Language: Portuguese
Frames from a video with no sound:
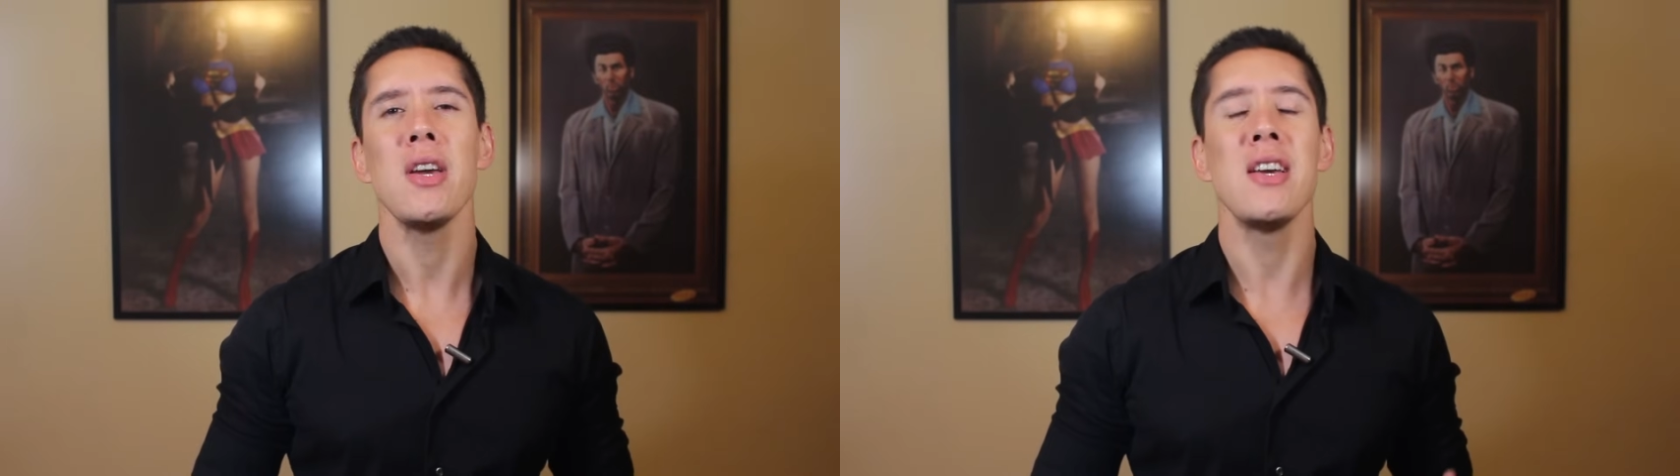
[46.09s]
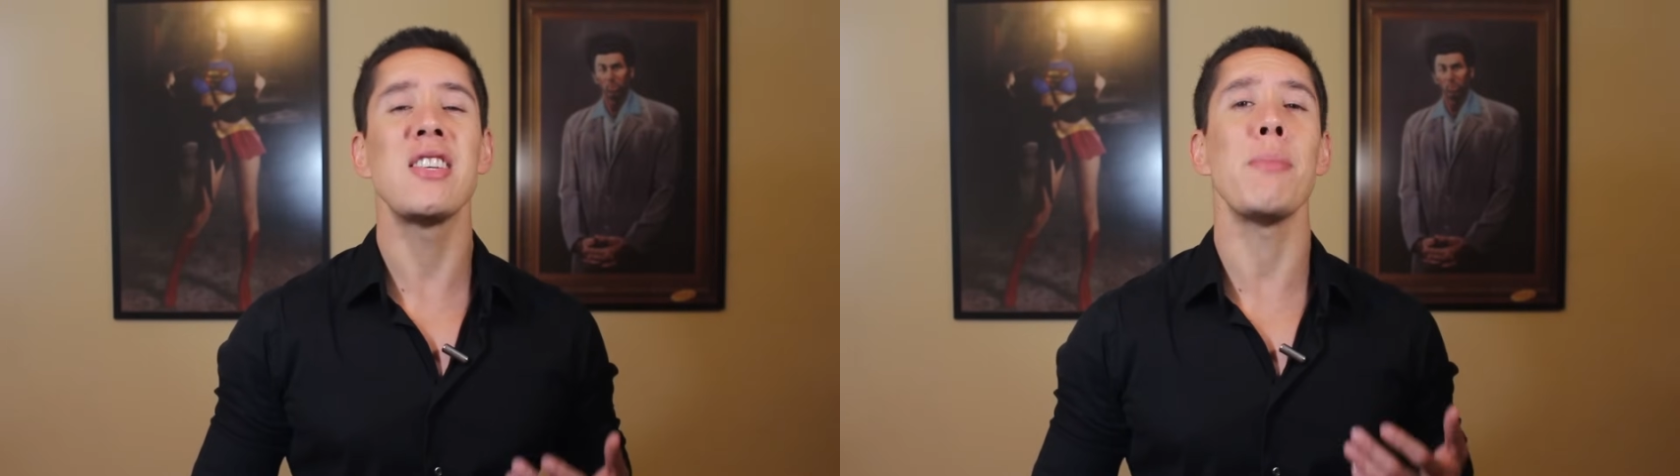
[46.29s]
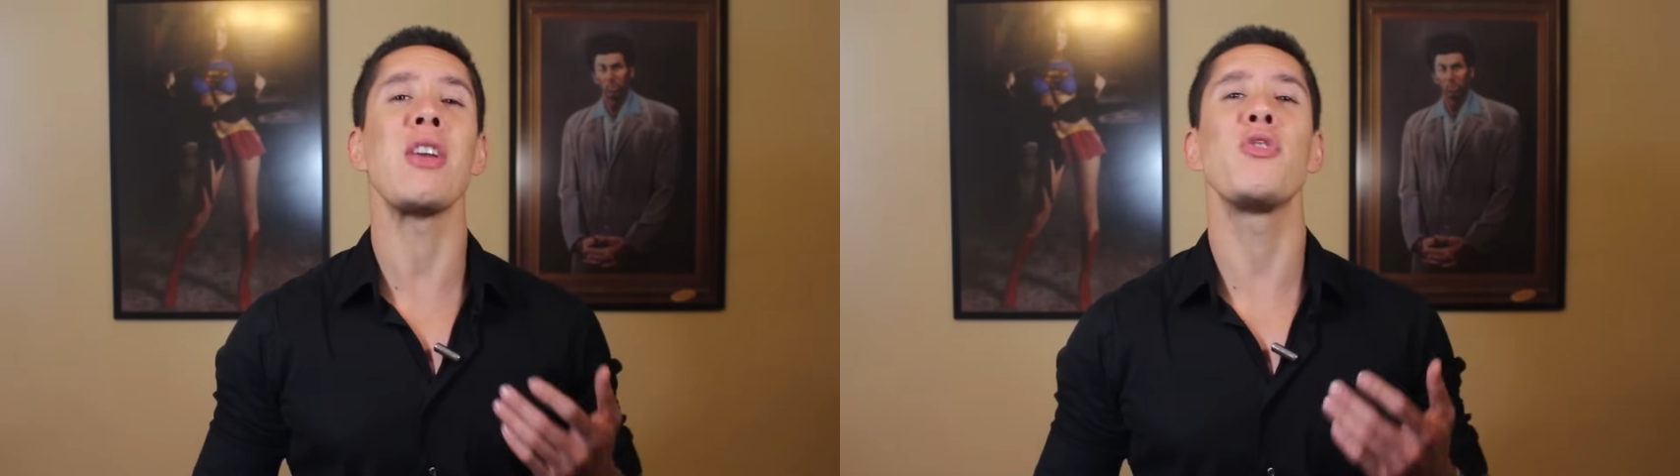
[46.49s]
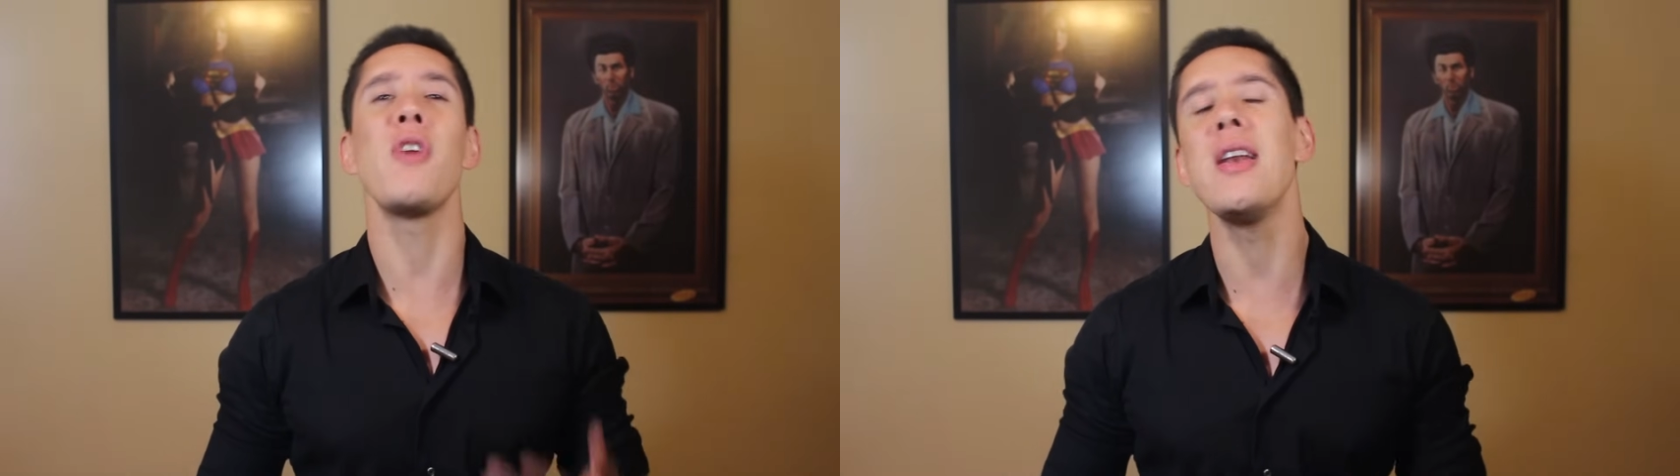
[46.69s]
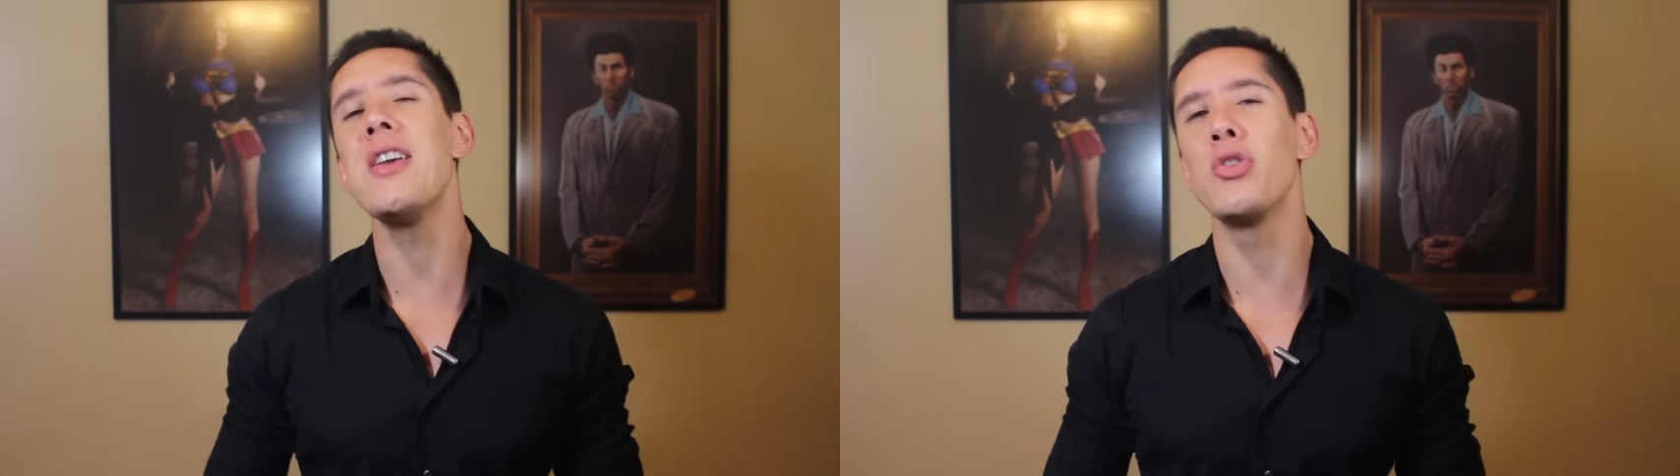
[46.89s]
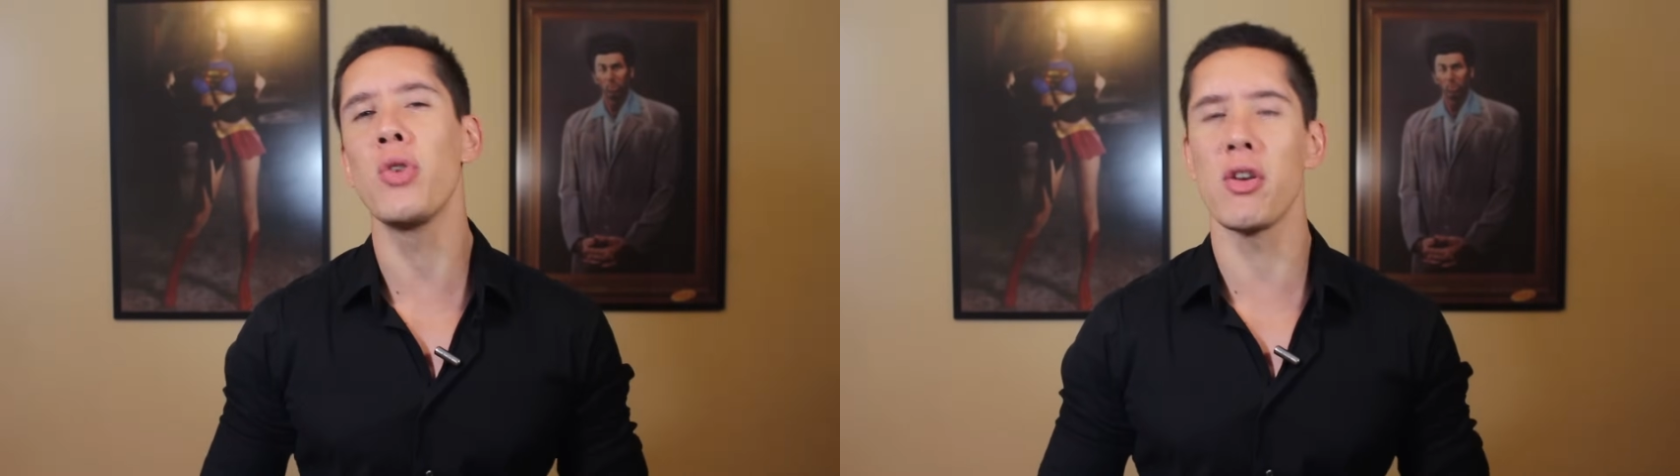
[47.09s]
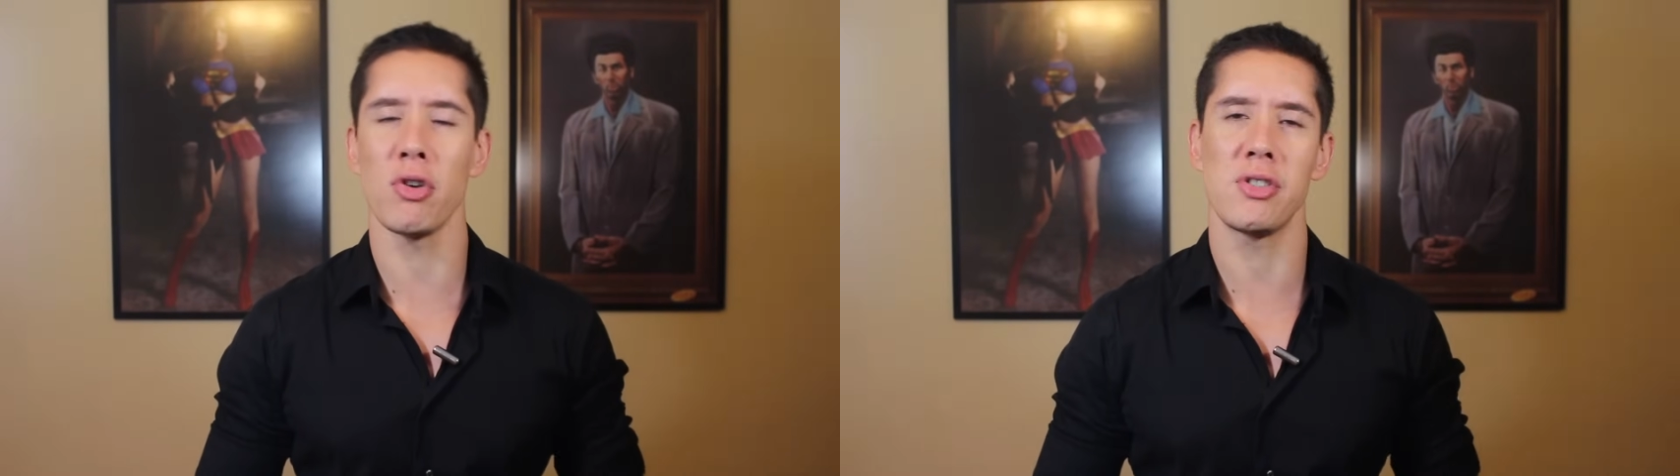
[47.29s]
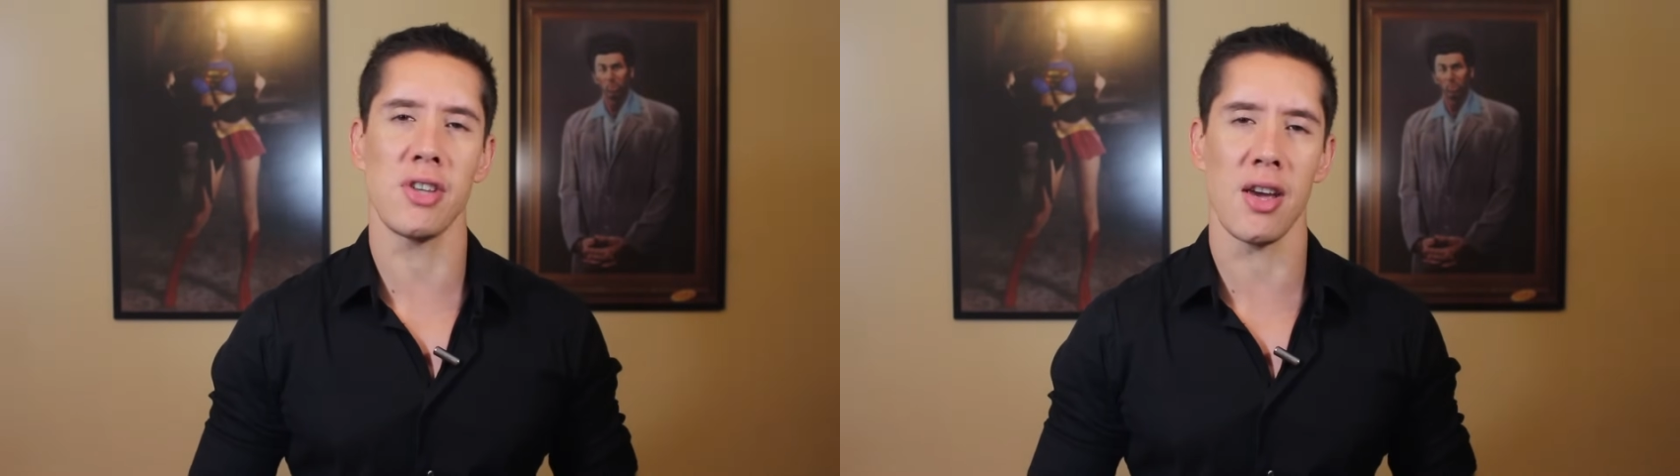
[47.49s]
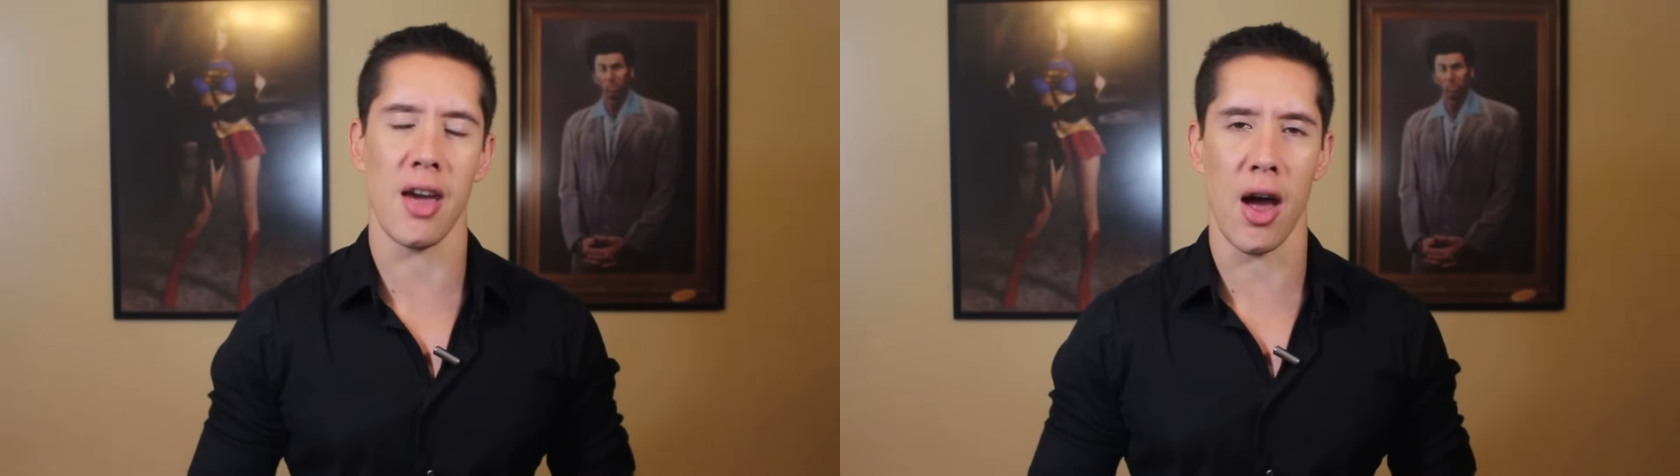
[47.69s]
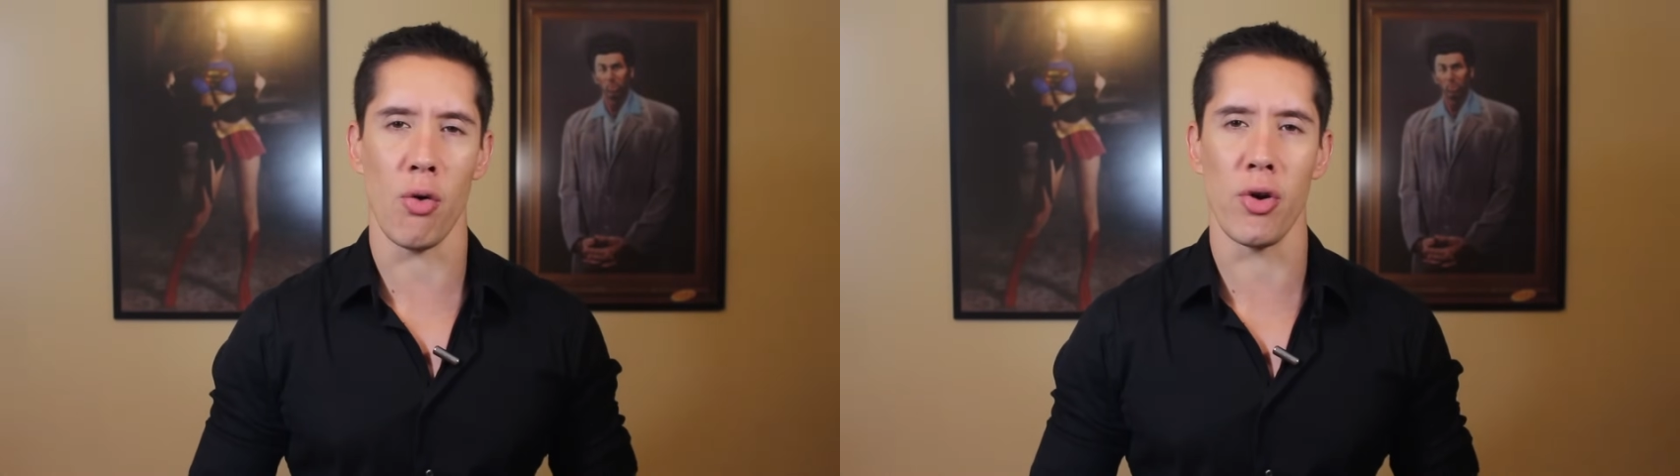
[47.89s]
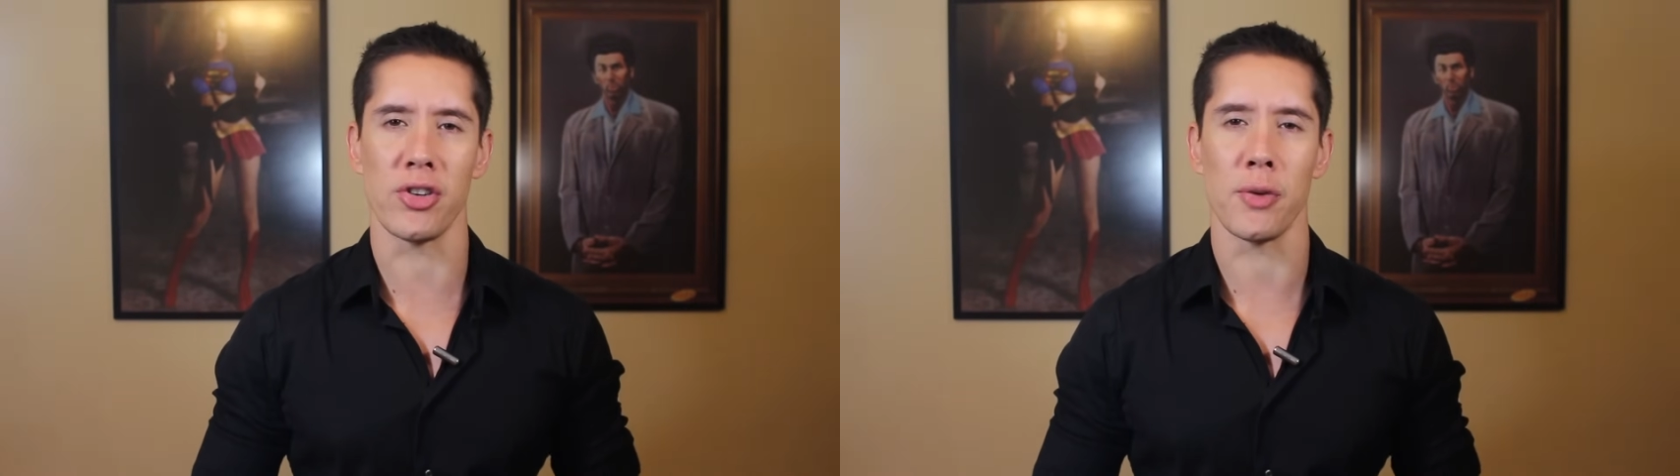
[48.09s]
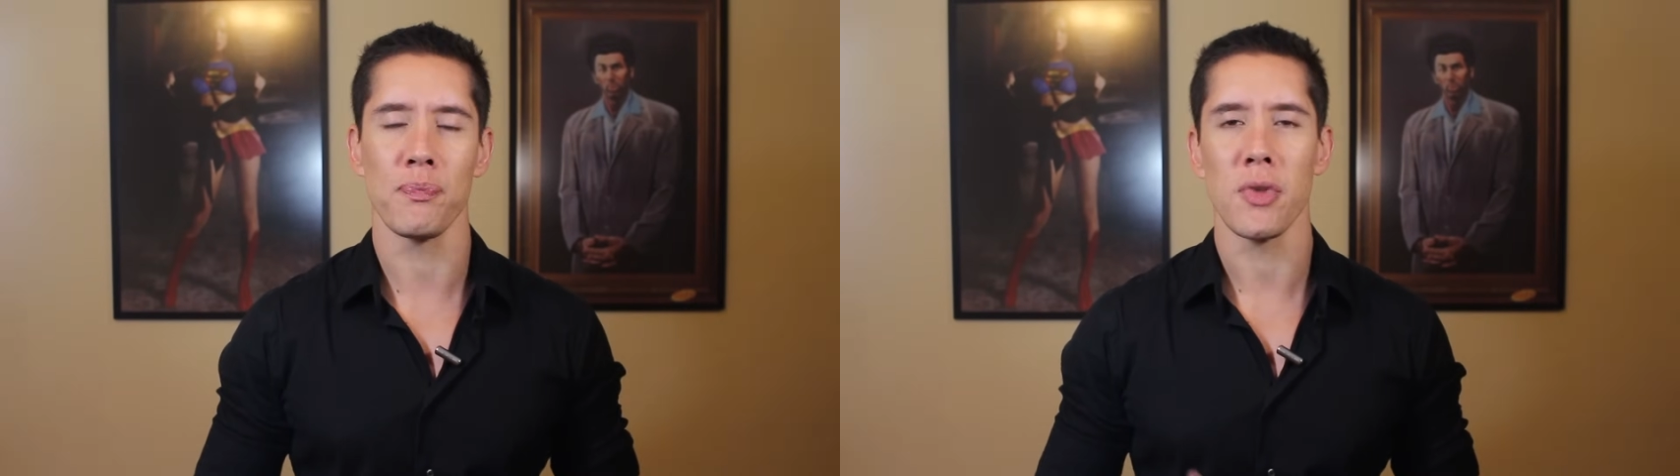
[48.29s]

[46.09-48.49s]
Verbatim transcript: e ser mais feliz do que você é hoje.